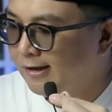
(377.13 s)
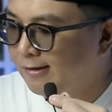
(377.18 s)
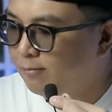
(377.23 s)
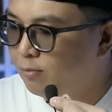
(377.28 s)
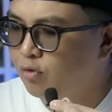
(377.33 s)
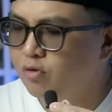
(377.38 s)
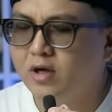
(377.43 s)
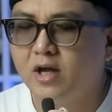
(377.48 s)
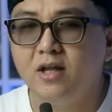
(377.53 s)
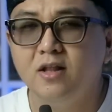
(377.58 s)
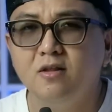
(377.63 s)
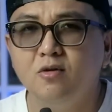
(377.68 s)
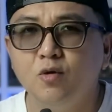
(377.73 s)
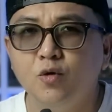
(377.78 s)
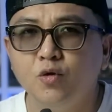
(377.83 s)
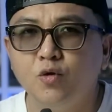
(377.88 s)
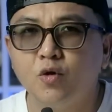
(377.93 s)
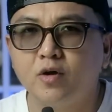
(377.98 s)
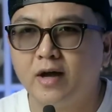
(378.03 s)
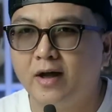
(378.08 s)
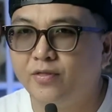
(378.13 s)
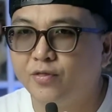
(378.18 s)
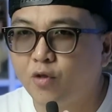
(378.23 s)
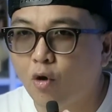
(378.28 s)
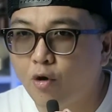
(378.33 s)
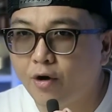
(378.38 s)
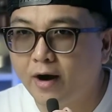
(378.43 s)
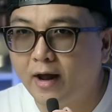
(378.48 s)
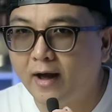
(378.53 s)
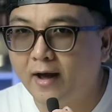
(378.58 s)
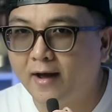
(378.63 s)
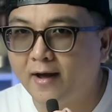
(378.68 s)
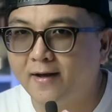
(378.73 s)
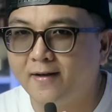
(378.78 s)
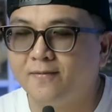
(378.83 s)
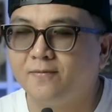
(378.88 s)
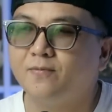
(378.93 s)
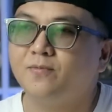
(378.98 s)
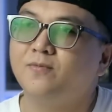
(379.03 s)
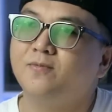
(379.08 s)
Mungkin untuk
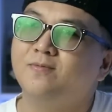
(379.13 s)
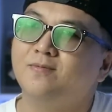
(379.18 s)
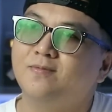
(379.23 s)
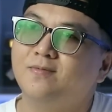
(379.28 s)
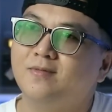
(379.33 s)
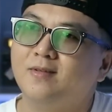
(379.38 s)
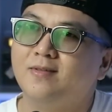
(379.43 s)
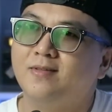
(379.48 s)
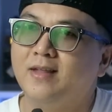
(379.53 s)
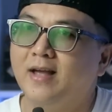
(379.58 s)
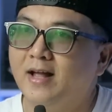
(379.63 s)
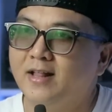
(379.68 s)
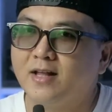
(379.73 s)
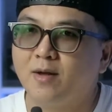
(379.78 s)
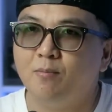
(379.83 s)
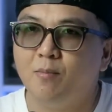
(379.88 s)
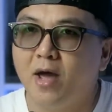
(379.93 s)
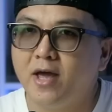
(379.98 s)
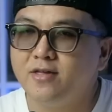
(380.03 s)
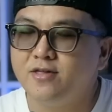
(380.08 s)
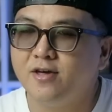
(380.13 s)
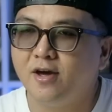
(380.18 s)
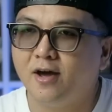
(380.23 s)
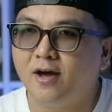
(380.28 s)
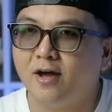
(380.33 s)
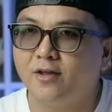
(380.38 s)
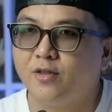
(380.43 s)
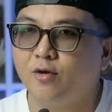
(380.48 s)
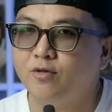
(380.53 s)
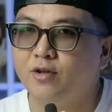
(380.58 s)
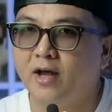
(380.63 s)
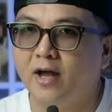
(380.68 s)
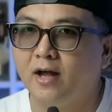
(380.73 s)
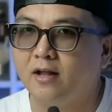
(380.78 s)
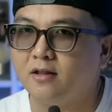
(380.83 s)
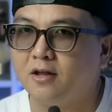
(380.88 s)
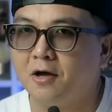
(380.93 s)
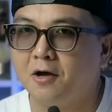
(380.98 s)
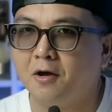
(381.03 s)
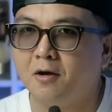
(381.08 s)
kantoran dengan kemeja atau
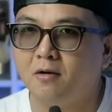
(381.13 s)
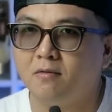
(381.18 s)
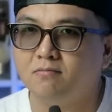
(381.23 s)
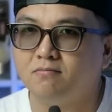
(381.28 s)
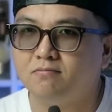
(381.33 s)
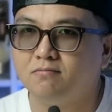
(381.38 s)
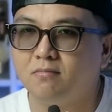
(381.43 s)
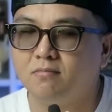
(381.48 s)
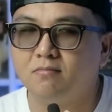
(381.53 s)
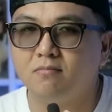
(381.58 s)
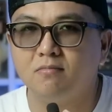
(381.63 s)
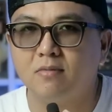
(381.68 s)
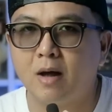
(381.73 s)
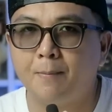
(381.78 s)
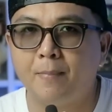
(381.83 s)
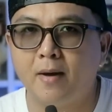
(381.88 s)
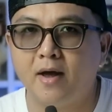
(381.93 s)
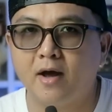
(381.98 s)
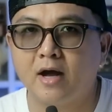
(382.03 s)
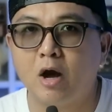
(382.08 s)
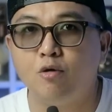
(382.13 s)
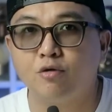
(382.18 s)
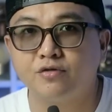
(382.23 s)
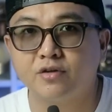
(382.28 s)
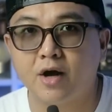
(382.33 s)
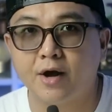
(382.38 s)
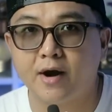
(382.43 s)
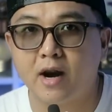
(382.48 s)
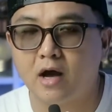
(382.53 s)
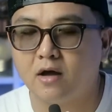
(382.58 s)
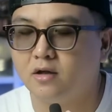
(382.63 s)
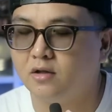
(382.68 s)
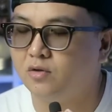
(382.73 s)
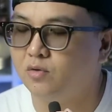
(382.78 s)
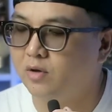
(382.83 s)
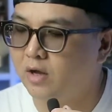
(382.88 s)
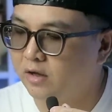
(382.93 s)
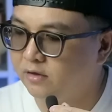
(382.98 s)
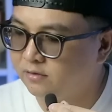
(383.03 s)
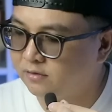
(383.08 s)
dengan uh, apa ya kaos kerak
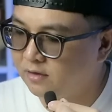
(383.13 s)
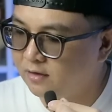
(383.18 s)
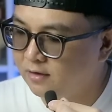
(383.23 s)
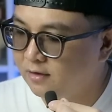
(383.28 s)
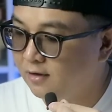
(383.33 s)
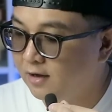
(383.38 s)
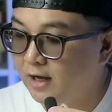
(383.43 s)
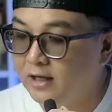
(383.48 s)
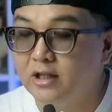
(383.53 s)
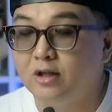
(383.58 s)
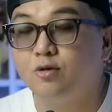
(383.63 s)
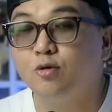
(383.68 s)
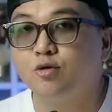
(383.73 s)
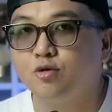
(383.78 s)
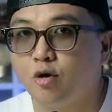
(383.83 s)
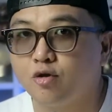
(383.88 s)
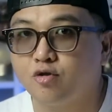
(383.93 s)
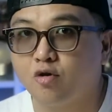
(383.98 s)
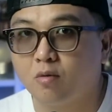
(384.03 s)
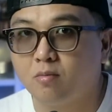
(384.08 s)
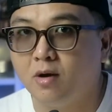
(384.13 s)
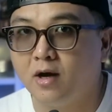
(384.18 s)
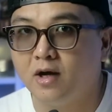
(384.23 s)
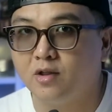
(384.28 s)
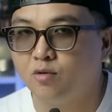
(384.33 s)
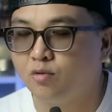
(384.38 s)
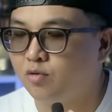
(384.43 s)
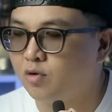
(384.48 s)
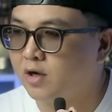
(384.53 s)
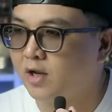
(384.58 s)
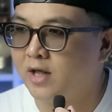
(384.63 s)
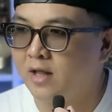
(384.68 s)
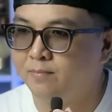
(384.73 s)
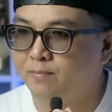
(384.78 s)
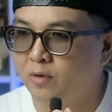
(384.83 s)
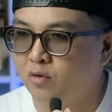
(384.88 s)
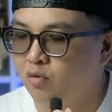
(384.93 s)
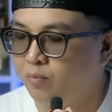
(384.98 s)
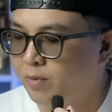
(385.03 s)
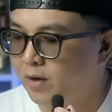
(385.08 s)
gitu guys ini tuh cocok banget untuk kalian
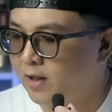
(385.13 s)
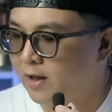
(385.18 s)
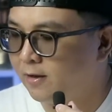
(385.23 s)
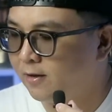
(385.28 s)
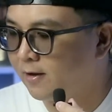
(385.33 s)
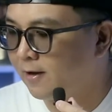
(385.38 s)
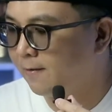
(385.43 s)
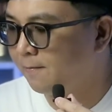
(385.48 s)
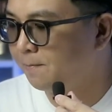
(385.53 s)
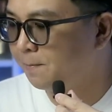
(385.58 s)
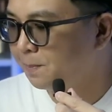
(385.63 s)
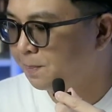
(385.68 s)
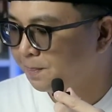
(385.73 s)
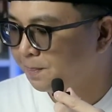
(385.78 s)
padu padankan.